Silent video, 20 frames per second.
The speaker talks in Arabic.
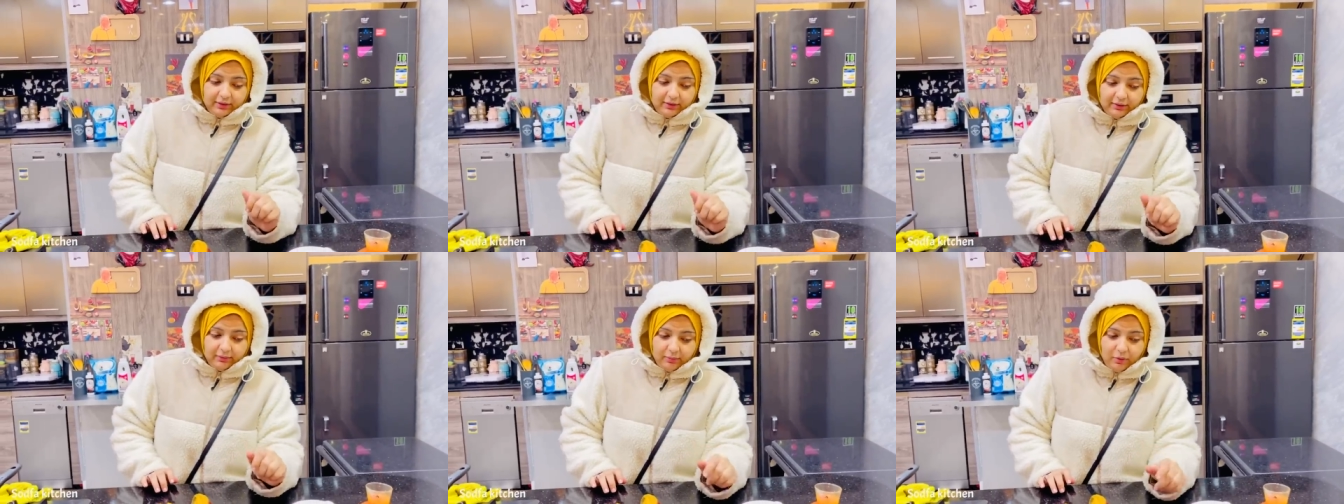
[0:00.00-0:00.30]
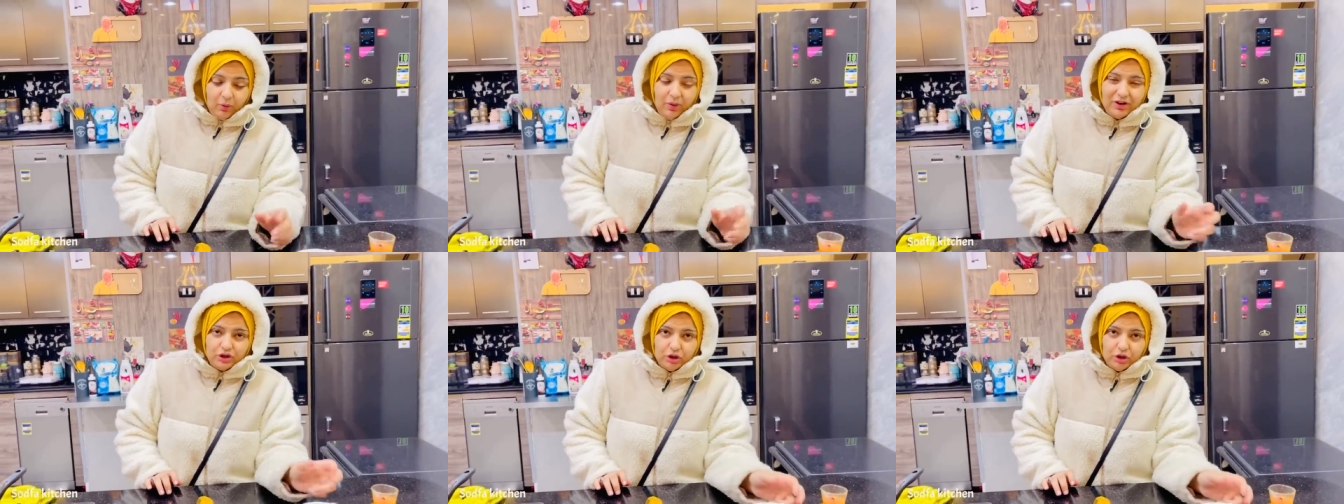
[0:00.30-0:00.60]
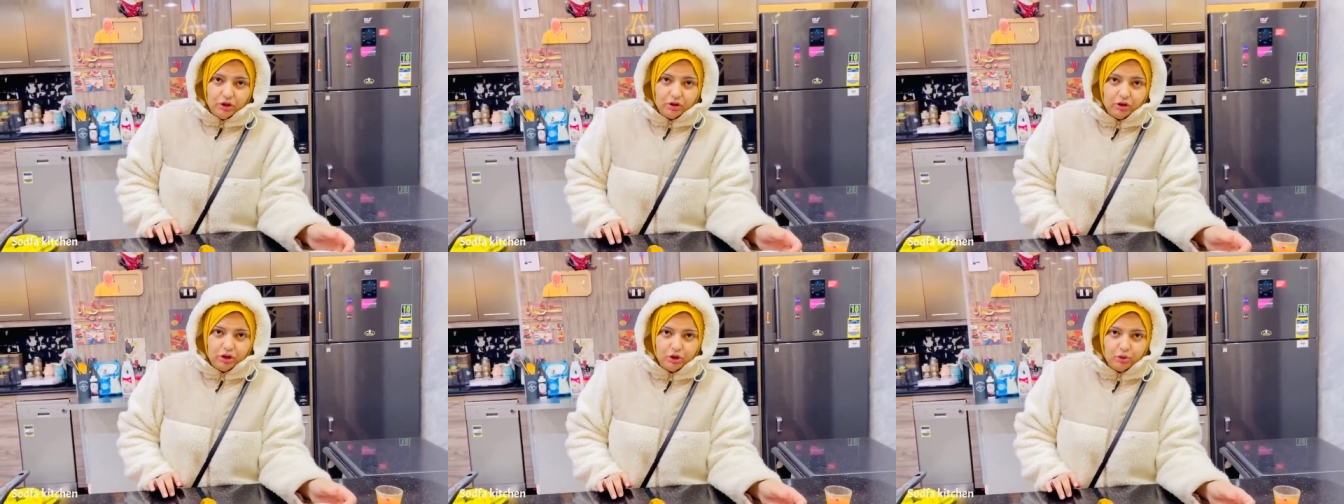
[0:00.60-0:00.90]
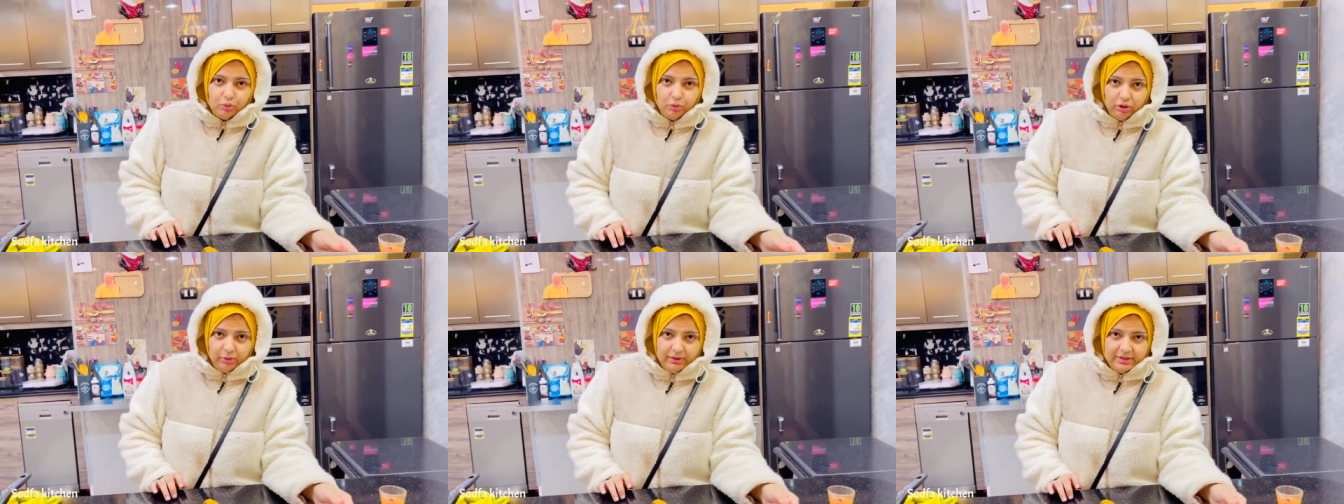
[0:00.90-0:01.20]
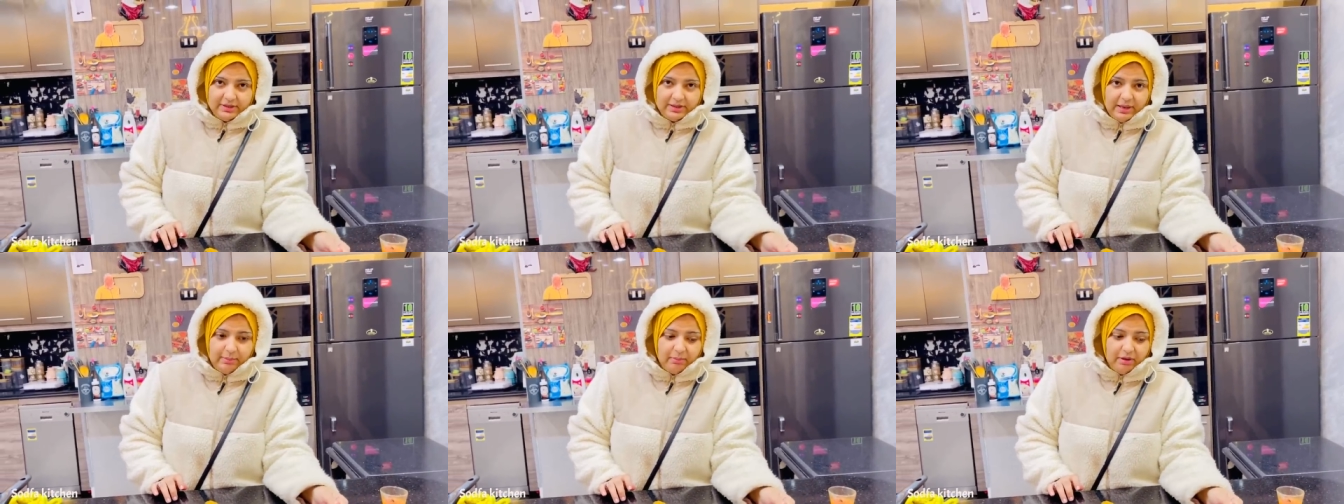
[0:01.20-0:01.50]
ما هو عشان التصوير
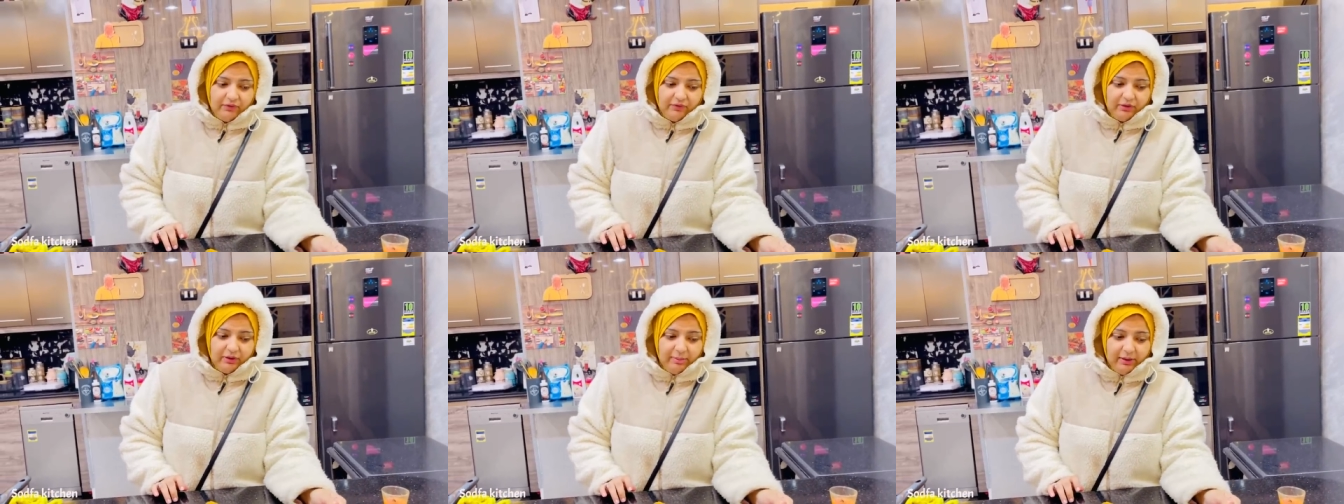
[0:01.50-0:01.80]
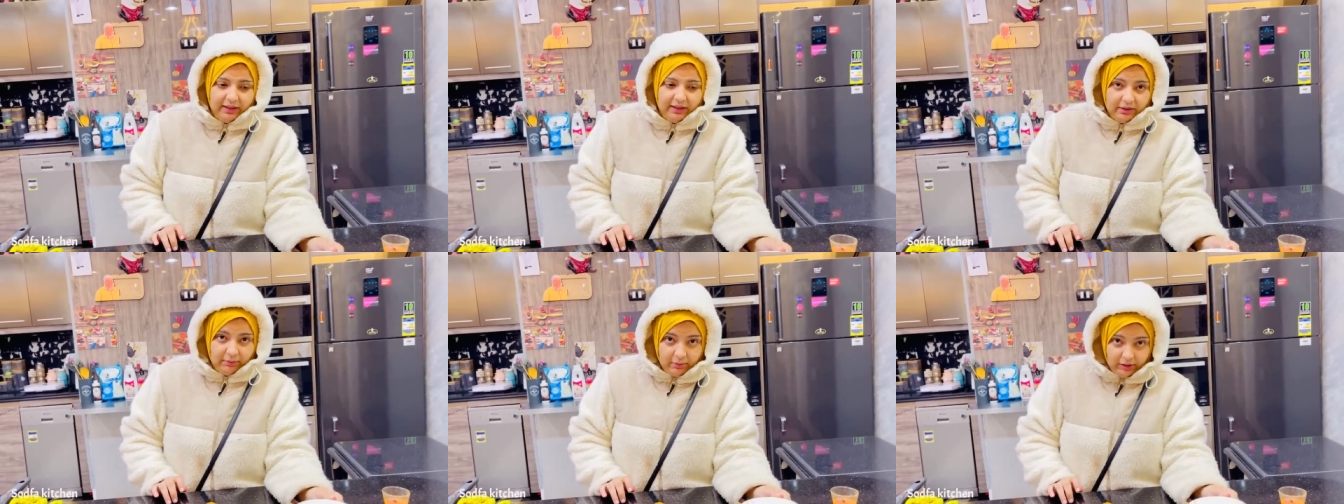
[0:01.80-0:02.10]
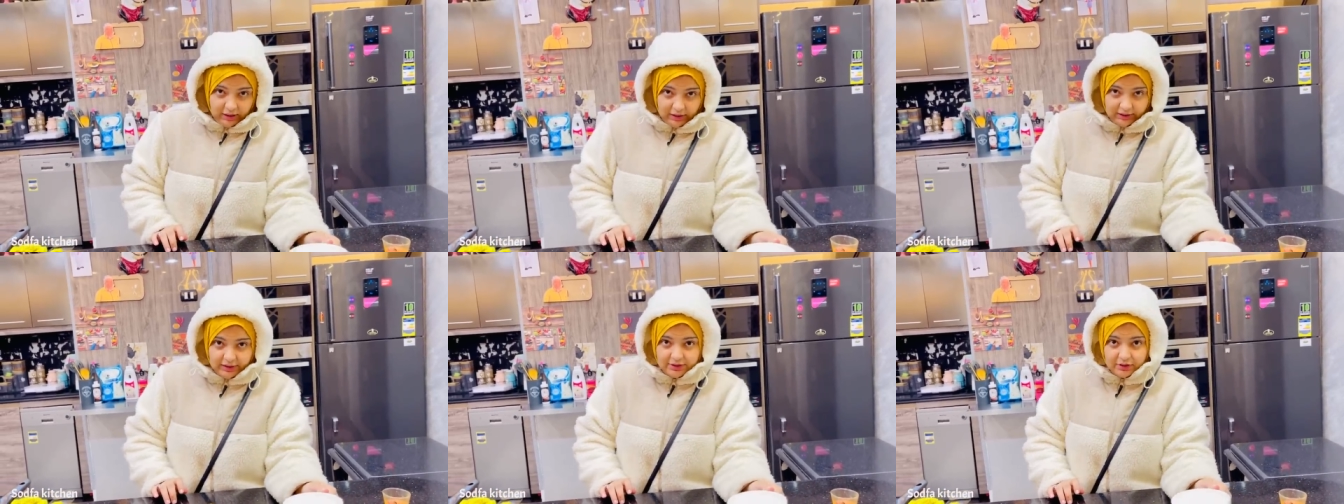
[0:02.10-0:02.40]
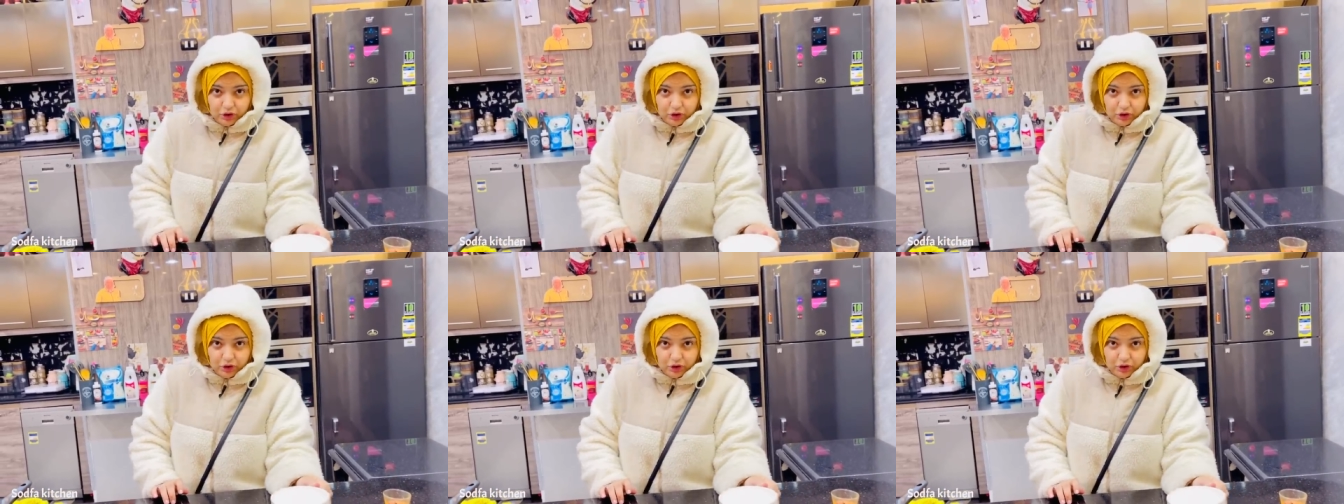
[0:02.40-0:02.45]
بس اما في بعد ما اخلص